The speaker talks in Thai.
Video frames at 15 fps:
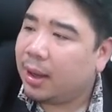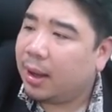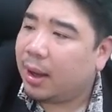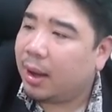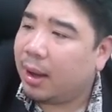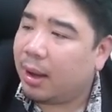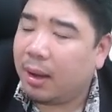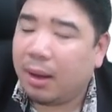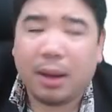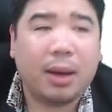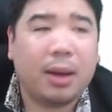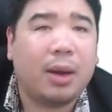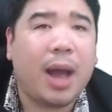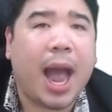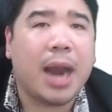เอ
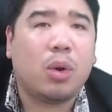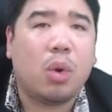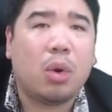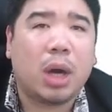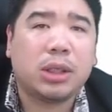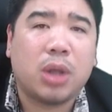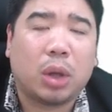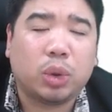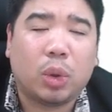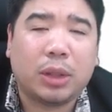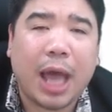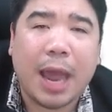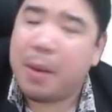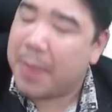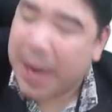อ่หารหกก็สองตัวท้า
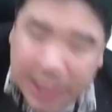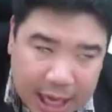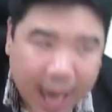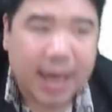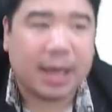ย ไม่ใช่